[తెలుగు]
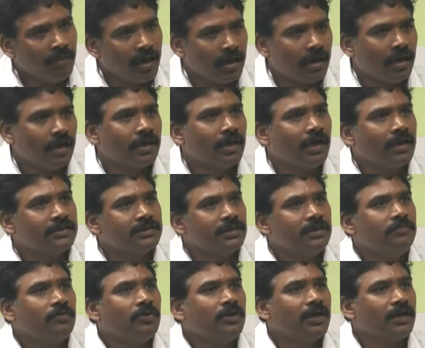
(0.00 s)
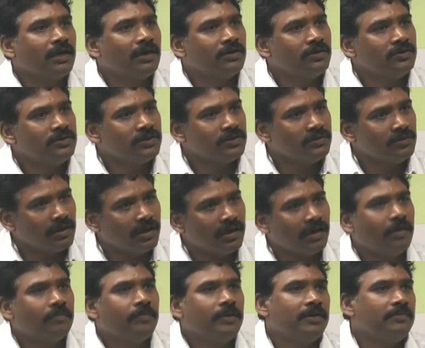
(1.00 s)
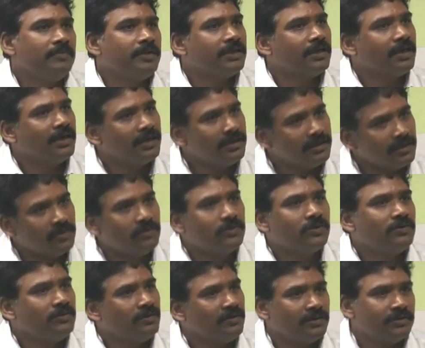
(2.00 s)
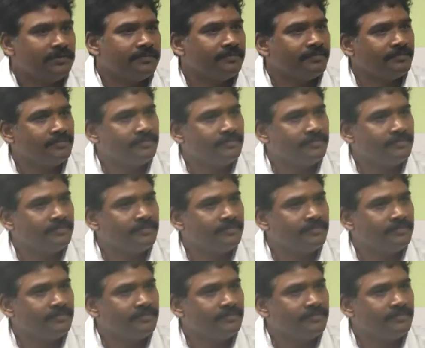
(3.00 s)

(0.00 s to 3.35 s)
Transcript: మా నాన్నగారు చనిపోయిన కాడి నుంచి కూడా నా పేరు మీదగానే జరుగుతూ ఉంది